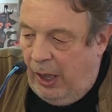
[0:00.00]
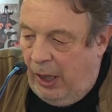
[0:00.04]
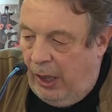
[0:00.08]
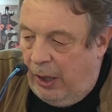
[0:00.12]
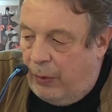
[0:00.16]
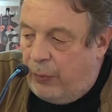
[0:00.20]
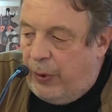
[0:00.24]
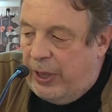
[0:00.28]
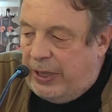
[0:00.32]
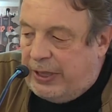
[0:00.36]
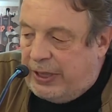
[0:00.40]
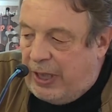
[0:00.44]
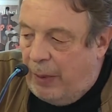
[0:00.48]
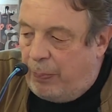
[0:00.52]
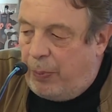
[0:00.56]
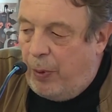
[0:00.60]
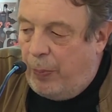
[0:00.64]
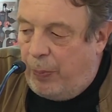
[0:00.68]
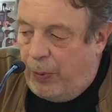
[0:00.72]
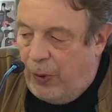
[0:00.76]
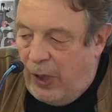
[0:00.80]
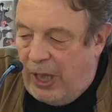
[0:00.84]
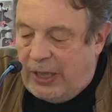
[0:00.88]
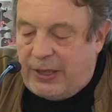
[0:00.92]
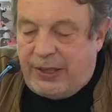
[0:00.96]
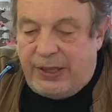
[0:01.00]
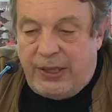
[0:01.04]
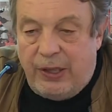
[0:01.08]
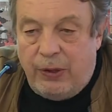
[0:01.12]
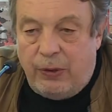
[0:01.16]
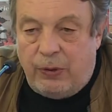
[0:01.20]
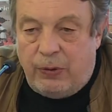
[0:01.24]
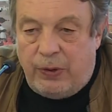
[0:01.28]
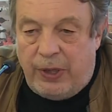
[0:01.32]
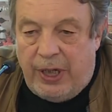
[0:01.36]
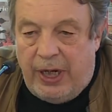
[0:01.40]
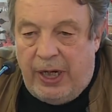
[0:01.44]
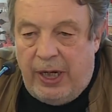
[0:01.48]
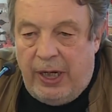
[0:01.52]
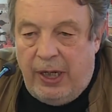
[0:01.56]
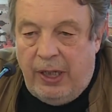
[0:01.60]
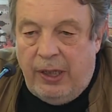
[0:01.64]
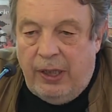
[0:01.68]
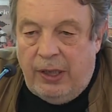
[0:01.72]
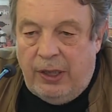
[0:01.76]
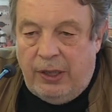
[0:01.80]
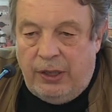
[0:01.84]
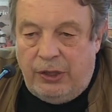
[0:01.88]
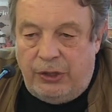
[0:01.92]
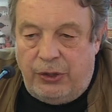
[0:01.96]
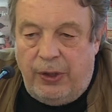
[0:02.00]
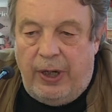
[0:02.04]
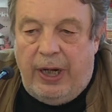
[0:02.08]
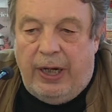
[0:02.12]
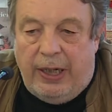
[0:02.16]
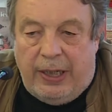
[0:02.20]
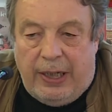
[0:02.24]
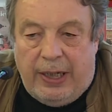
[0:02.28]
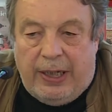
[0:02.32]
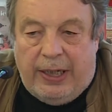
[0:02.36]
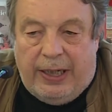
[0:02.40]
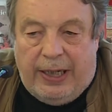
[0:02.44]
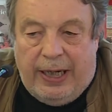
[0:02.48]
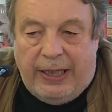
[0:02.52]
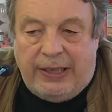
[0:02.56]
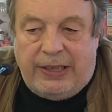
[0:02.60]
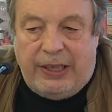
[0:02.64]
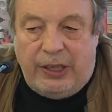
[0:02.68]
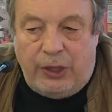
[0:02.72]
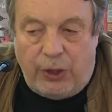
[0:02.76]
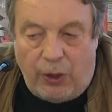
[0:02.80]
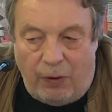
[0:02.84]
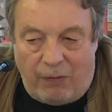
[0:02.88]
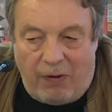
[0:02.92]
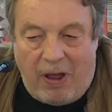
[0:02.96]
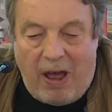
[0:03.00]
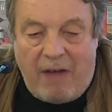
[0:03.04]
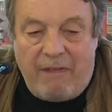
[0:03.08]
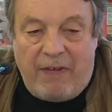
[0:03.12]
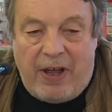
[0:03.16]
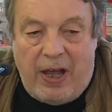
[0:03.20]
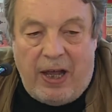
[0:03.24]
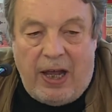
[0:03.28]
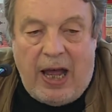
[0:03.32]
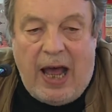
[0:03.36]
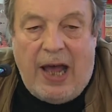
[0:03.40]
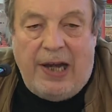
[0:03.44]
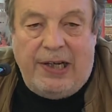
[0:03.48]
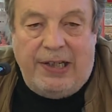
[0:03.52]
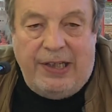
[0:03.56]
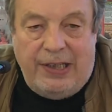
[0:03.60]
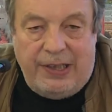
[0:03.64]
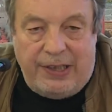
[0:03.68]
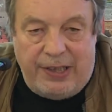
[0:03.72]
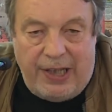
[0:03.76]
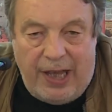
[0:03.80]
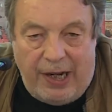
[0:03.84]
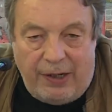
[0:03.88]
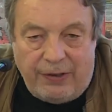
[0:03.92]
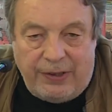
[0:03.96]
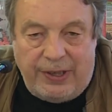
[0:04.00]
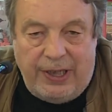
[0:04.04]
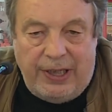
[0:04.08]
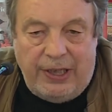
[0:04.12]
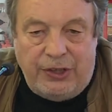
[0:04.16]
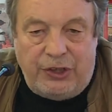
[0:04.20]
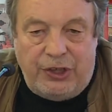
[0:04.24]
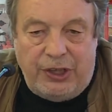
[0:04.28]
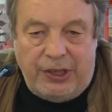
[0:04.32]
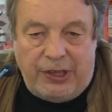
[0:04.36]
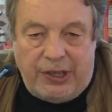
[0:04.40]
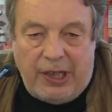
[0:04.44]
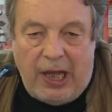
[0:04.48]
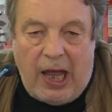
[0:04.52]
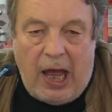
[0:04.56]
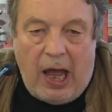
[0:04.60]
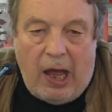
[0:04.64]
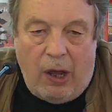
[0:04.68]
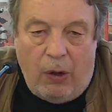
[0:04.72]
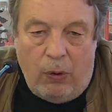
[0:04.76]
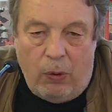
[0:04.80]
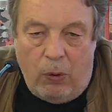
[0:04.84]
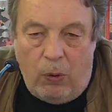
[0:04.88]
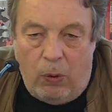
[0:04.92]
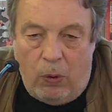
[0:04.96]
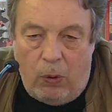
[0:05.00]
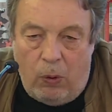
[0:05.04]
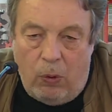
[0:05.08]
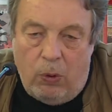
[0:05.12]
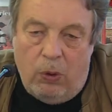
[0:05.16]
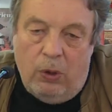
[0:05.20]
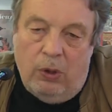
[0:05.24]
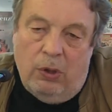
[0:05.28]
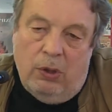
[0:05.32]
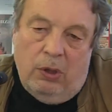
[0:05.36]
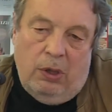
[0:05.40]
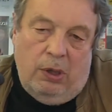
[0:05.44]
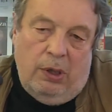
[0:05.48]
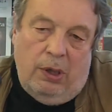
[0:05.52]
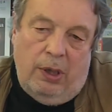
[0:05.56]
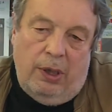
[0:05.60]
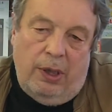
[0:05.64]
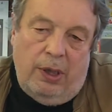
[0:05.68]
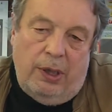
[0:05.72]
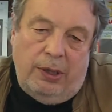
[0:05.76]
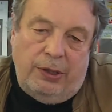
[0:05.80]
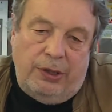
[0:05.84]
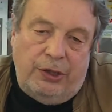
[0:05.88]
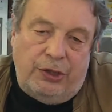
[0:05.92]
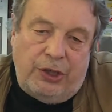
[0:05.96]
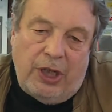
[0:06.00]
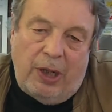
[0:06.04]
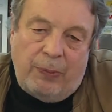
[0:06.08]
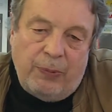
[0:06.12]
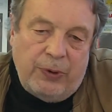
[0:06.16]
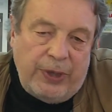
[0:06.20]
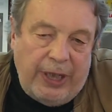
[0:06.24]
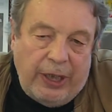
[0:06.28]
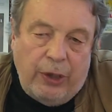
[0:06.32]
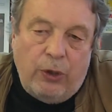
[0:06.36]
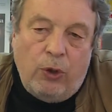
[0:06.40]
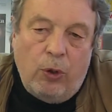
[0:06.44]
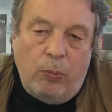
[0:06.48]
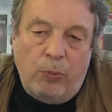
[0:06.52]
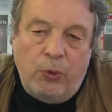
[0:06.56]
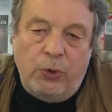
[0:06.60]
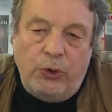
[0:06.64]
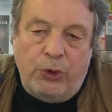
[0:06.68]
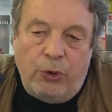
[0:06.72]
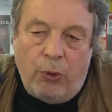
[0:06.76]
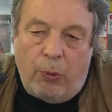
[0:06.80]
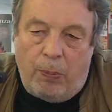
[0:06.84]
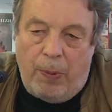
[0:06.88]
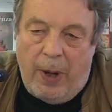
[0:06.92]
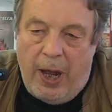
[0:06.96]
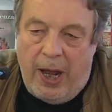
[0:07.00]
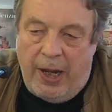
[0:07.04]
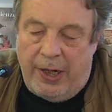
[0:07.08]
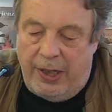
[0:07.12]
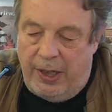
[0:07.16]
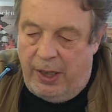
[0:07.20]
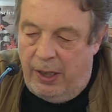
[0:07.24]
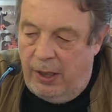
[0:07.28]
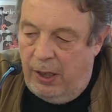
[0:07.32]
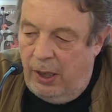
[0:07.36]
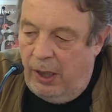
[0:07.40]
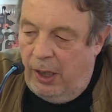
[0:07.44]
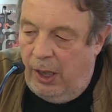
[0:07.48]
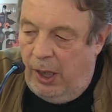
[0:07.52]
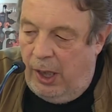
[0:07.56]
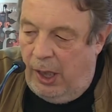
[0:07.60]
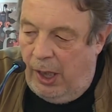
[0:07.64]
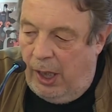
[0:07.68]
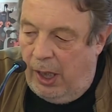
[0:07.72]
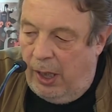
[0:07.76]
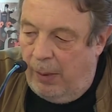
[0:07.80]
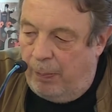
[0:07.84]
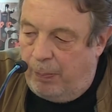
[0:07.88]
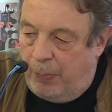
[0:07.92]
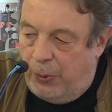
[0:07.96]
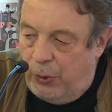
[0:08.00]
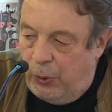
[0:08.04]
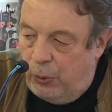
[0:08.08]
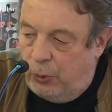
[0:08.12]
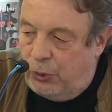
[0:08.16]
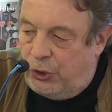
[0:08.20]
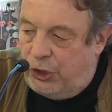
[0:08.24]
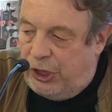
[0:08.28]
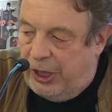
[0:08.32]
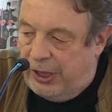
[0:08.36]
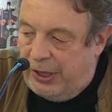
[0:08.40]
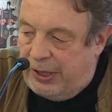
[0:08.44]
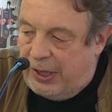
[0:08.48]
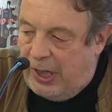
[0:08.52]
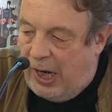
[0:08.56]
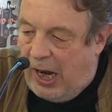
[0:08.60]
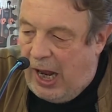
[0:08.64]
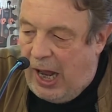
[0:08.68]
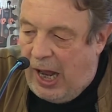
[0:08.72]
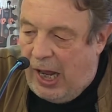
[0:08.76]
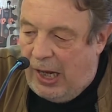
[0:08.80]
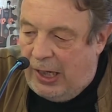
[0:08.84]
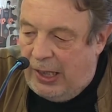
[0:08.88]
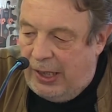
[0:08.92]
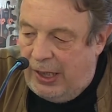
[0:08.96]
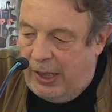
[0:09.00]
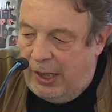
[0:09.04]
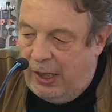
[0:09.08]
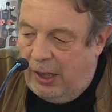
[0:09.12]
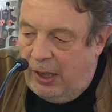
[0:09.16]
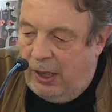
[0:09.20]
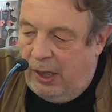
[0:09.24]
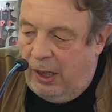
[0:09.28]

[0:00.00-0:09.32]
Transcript: questa popolazione, cioè che si trovava all'interno delle città o eh, diciamo nei comuni urbani eh, più centrali,